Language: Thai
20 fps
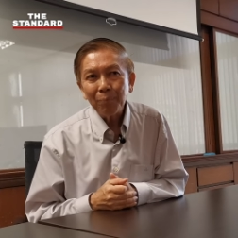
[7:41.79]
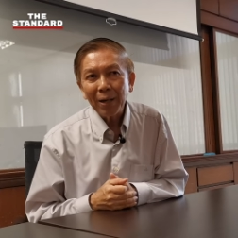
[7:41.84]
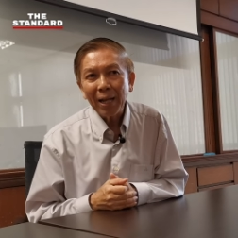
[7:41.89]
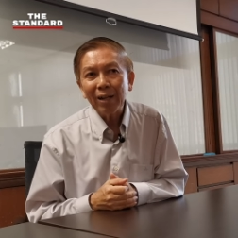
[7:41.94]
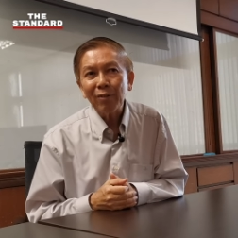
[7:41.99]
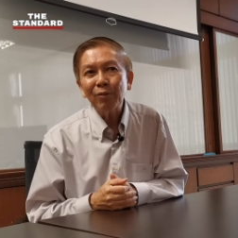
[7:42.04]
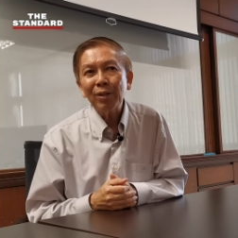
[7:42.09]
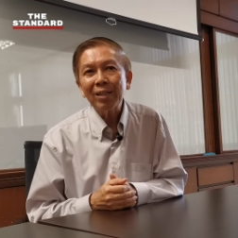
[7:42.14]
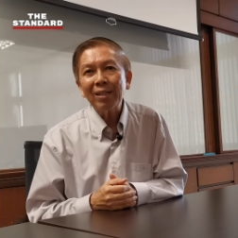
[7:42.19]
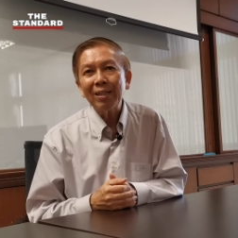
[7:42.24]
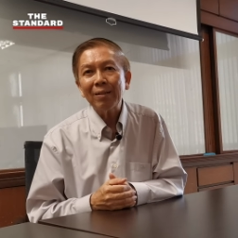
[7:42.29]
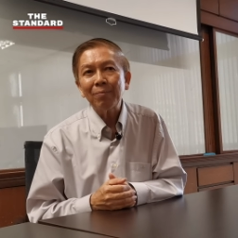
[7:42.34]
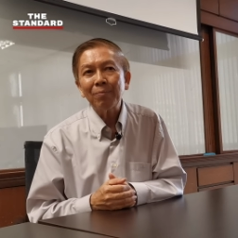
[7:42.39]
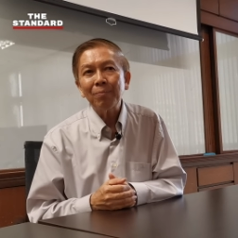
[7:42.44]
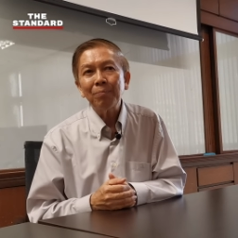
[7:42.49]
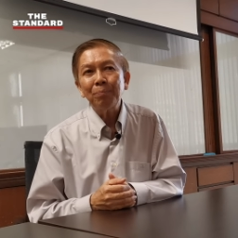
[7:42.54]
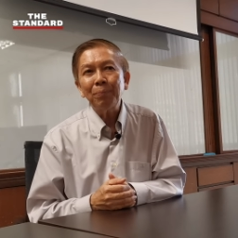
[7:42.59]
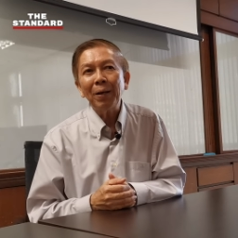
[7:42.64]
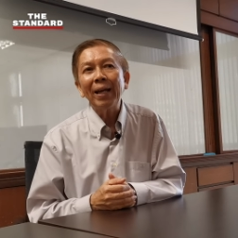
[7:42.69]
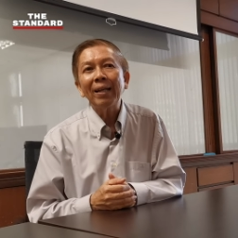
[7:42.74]
แปลงวิกฤต
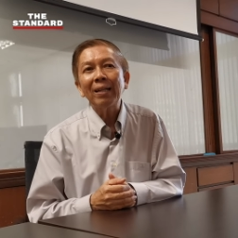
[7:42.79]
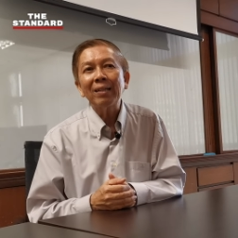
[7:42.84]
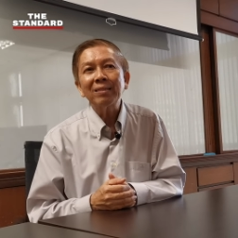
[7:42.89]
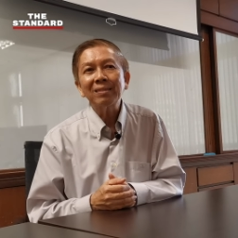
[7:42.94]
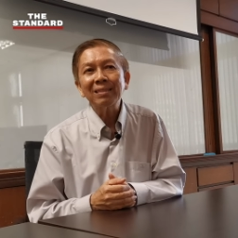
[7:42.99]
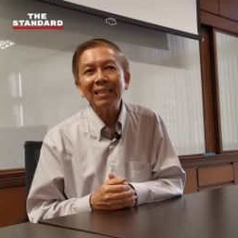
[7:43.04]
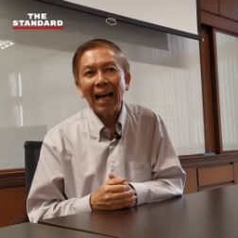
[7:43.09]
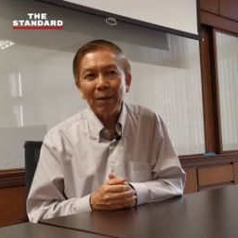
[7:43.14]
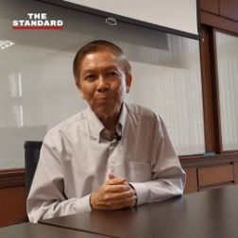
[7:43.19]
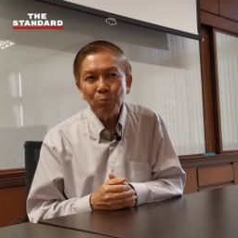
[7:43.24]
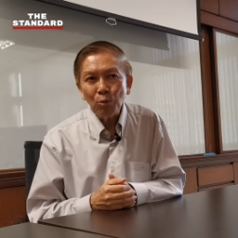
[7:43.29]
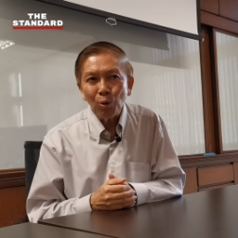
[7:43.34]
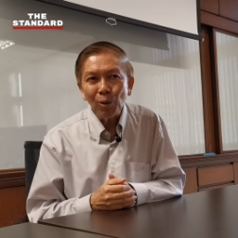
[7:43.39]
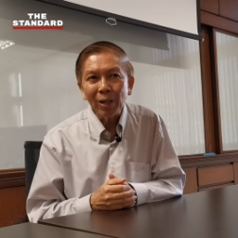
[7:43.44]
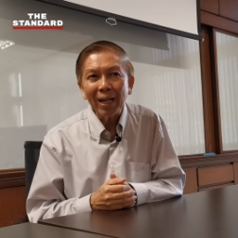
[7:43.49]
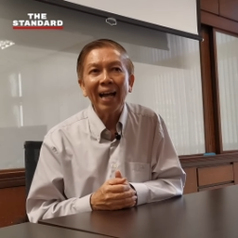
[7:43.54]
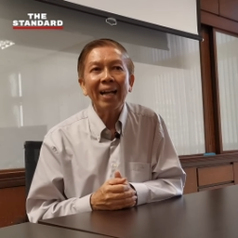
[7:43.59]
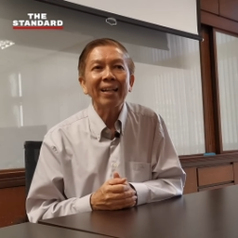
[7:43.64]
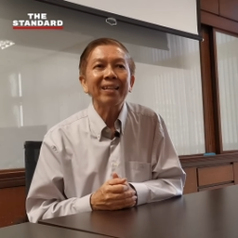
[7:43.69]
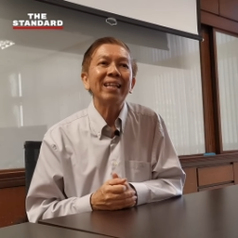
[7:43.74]
เป็นสามโอ
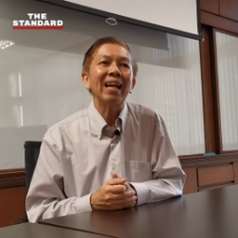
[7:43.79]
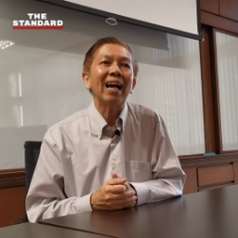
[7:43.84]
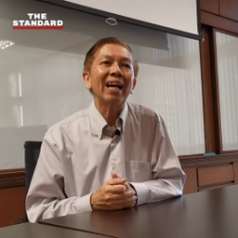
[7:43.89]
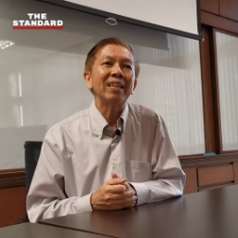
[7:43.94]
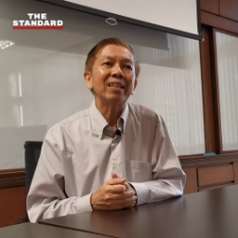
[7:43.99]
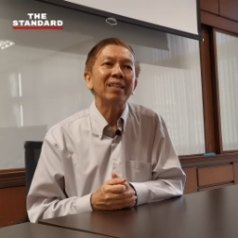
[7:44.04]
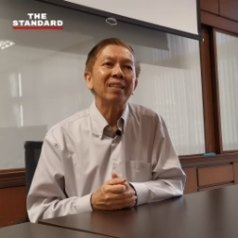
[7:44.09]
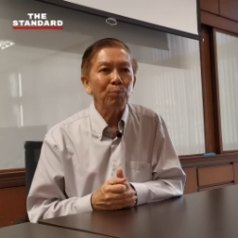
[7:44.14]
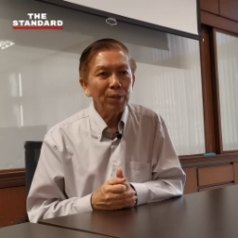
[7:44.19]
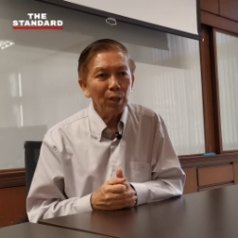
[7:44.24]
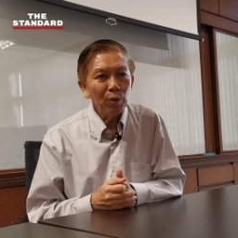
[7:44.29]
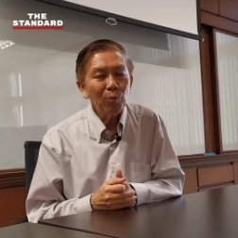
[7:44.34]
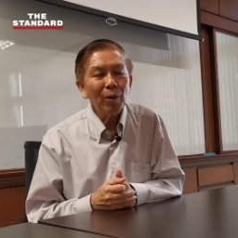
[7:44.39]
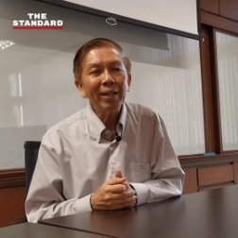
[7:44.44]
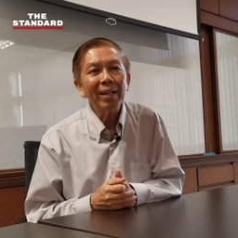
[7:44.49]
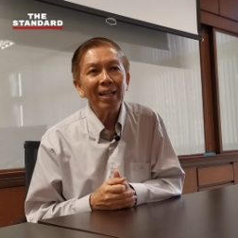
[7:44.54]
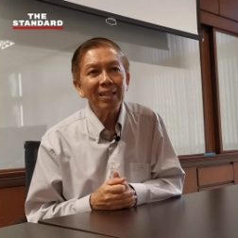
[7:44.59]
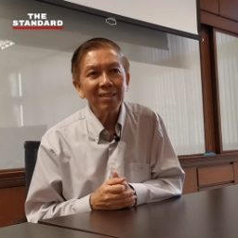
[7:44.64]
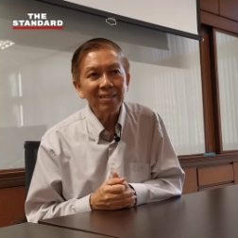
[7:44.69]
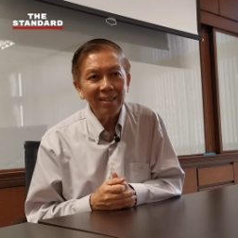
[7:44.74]
กาสใหญ่ผมคิด
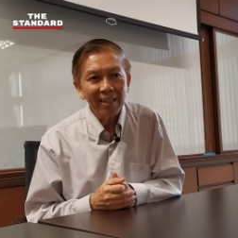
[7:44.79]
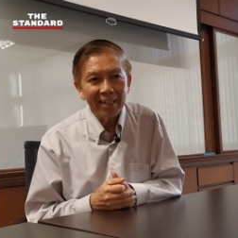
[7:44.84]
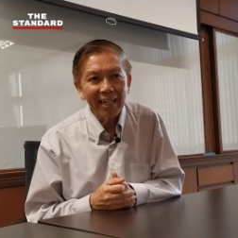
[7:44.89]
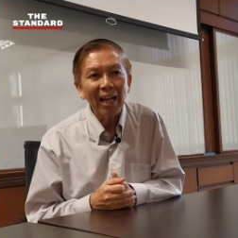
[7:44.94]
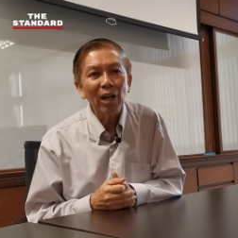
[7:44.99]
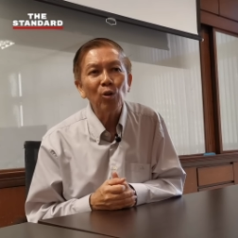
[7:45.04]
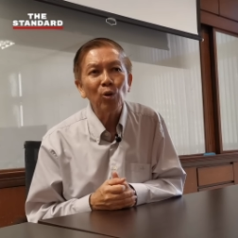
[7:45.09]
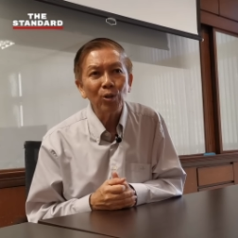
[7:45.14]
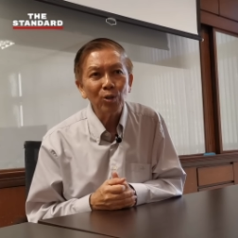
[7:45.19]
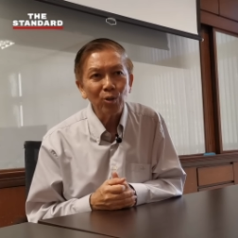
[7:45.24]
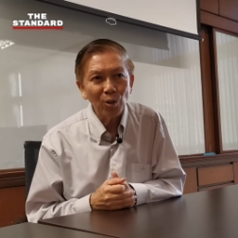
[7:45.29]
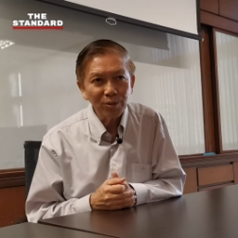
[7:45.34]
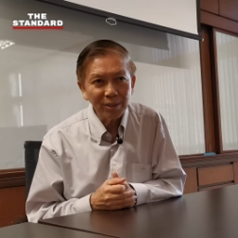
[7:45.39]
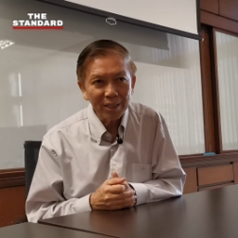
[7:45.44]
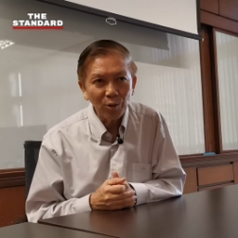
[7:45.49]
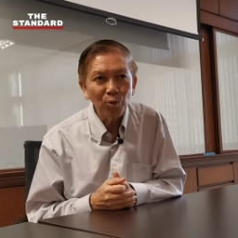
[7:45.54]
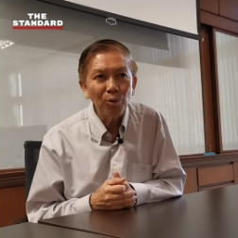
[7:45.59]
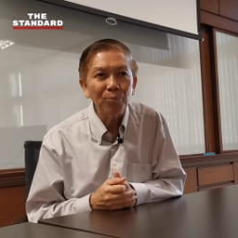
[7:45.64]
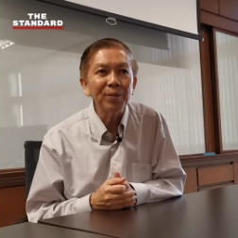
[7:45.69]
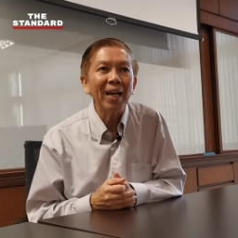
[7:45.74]
ว่านั่นคืออนาคตขอ
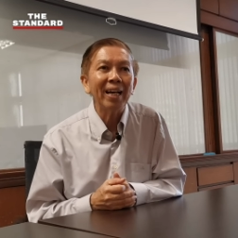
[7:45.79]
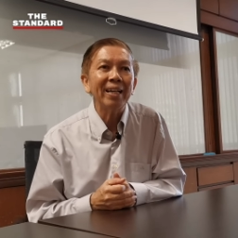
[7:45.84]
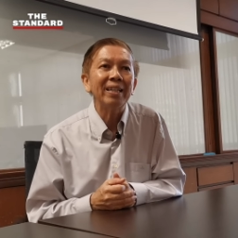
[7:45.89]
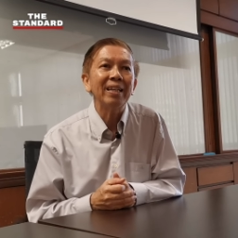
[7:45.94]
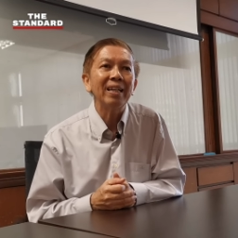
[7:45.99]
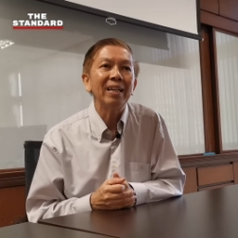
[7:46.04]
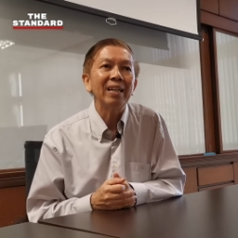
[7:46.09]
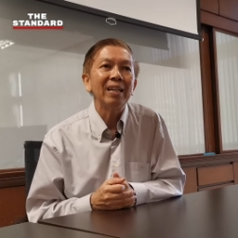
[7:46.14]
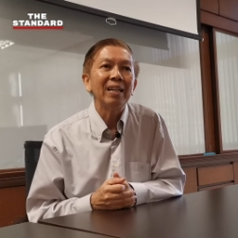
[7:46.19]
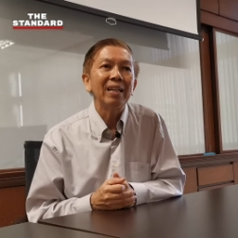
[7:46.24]
งสังคมไทย